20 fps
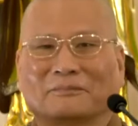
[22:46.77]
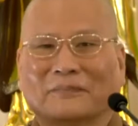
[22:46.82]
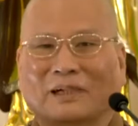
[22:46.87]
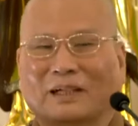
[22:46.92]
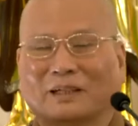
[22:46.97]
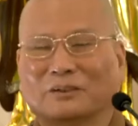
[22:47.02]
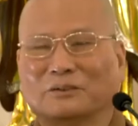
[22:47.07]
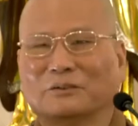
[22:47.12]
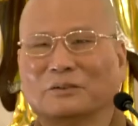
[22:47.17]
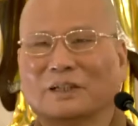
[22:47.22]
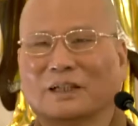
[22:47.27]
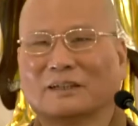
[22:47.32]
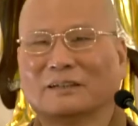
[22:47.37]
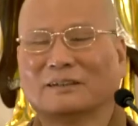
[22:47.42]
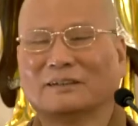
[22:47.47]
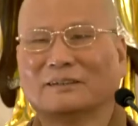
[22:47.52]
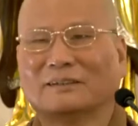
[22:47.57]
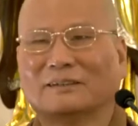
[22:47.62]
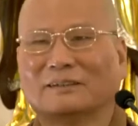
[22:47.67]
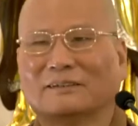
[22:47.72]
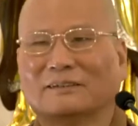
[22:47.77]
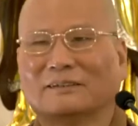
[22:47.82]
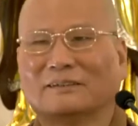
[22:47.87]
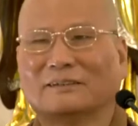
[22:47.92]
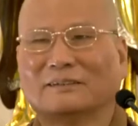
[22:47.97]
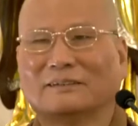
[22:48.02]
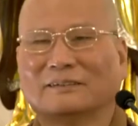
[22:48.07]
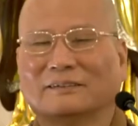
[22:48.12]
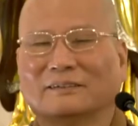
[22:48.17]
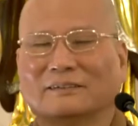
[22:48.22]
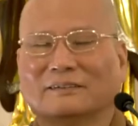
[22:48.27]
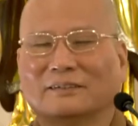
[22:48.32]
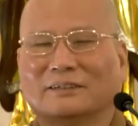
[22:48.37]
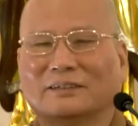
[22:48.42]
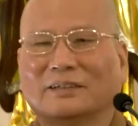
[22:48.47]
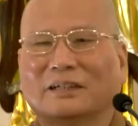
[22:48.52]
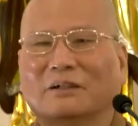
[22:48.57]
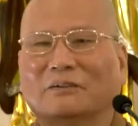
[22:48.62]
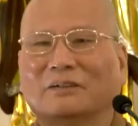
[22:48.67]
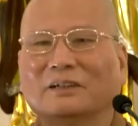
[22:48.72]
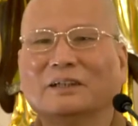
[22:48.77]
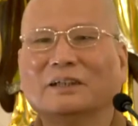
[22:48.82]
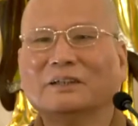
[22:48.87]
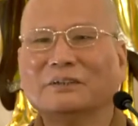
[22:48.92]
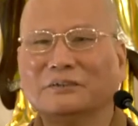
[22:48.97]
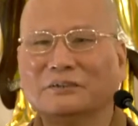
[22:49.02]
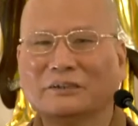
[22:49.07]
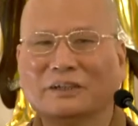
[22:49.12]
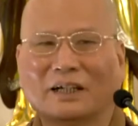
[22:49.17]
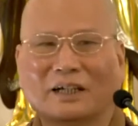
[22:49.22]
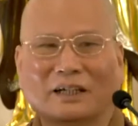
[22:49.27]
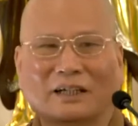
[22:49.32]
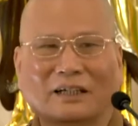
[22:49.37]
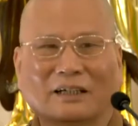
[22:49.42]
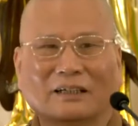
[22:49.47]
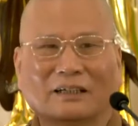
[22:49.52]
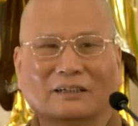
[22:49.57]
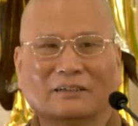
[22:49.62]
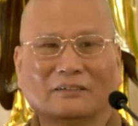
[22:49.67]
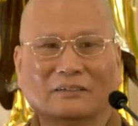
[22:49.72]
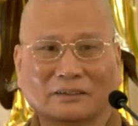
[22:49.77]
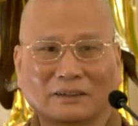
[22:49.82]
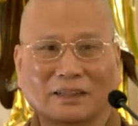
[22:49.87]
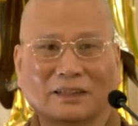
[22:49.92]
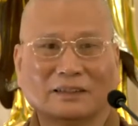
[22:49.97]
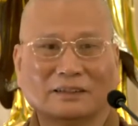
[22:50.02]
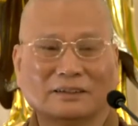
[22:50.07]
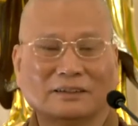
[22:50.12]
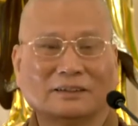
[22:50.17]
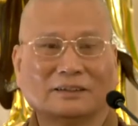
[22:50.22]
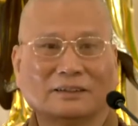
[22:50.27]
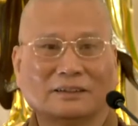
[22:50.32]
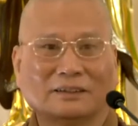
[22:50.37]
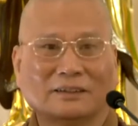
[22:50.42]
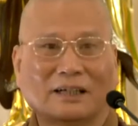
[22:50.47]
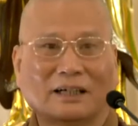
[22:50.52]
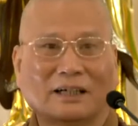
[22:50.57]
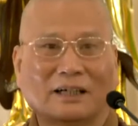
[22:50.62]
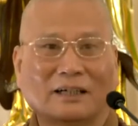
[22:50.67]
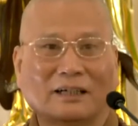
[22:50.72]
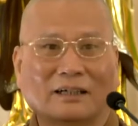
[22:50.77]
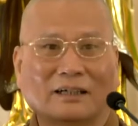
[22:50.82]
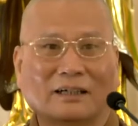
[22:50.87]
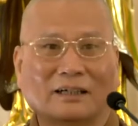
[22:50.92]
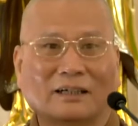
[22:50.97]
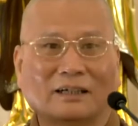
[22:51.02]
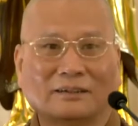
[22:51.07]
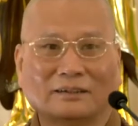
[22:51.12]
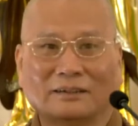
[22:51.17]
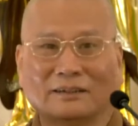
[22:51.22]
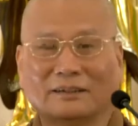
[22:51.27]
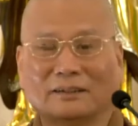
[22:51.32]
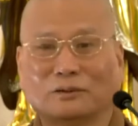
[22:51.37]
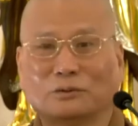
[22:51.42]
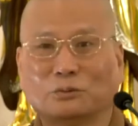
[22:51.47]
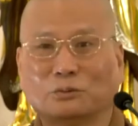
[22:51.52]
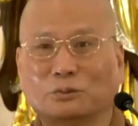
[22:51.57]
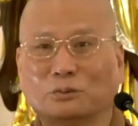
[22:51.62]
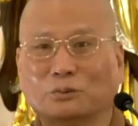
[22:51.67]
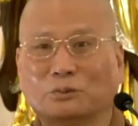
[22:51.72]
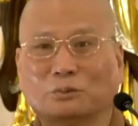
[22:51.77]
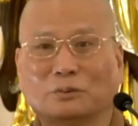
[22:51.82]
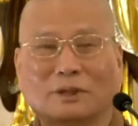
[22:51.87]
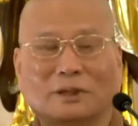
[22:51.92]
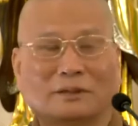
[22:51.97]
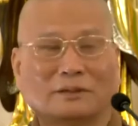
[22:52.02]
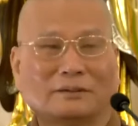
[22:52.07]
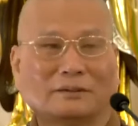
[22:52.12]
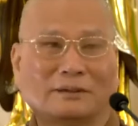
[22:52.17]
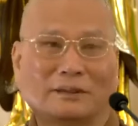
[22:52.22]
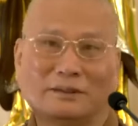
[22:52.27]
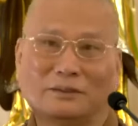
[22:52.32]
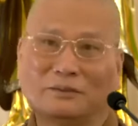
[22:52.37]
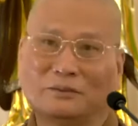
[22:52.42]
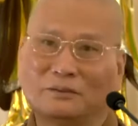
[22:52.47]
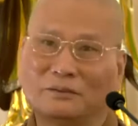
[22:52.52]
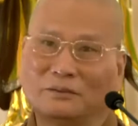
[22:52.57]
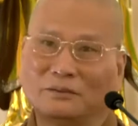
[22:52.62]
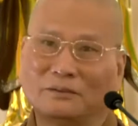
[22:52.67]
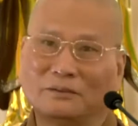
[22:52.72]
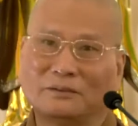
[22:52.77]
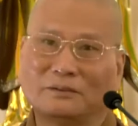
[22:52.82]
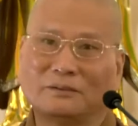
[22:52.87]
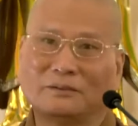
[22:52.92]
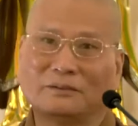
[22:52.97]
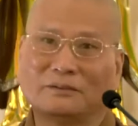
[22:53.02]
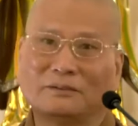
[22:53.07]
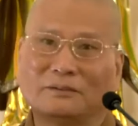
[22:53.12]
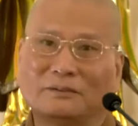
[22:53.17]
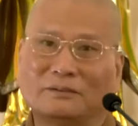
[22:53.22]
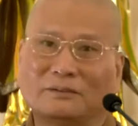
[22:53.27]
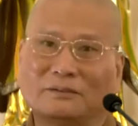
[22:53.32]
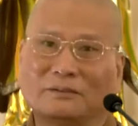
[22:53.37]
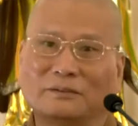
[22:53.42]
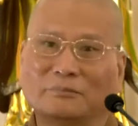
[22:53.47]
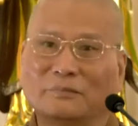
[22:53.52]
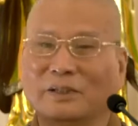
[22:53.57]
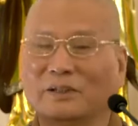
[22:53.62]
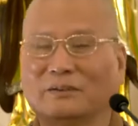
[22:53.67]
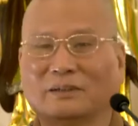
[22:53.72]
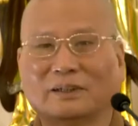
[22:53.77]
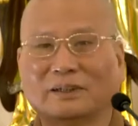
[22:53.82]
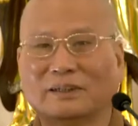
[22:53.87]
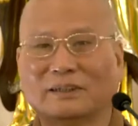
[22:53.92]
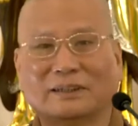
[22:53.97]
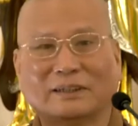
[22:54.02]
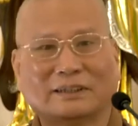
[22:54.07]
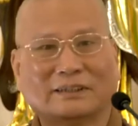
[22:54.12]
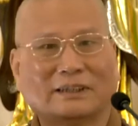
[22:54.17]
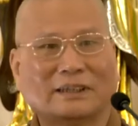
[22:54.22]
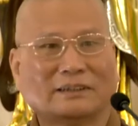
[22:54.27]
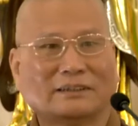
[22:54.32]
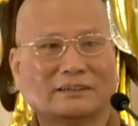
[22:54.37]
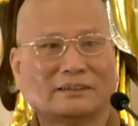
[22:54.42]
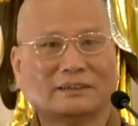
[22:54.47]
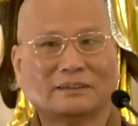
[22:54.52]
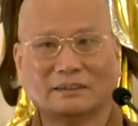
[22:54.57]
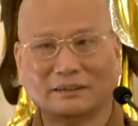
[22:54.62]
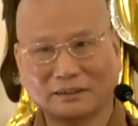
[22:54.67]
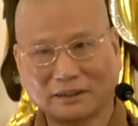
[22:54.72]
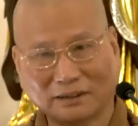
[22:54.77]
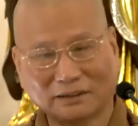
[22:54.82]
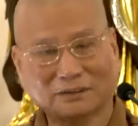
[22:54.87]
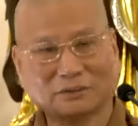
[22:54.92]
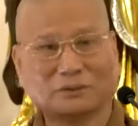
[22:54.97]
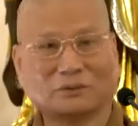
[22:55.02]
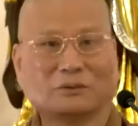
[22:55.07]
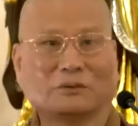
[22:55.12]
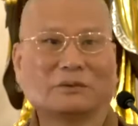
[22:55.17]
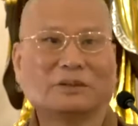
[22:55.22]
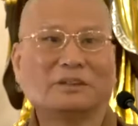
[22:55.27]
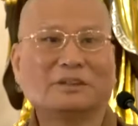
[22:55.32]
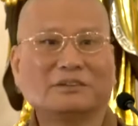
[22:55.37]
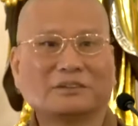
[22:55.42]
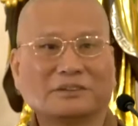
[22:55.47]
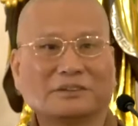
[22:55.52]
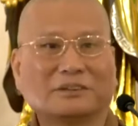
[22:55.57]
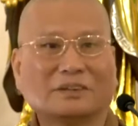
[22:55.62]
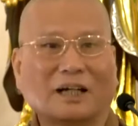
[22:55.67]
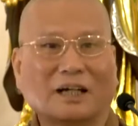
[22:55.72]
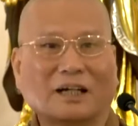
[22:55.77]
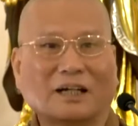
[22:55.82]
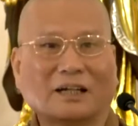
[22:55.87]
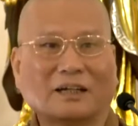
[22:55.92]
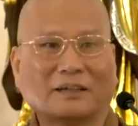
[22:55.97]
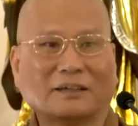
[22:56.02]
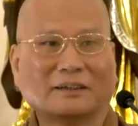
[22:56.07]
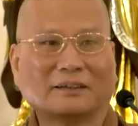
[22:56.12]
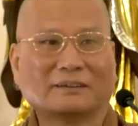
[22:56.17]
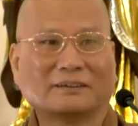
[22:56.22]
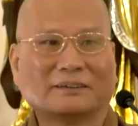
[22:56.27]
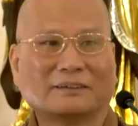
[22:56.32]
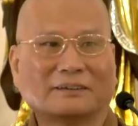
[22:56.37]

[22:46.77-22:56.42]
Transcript: 啊，读那个小儿语呀，哦，他也记得啊。而且呢，读读他就他就，没有人跟他讲解，他就懂意思了啊。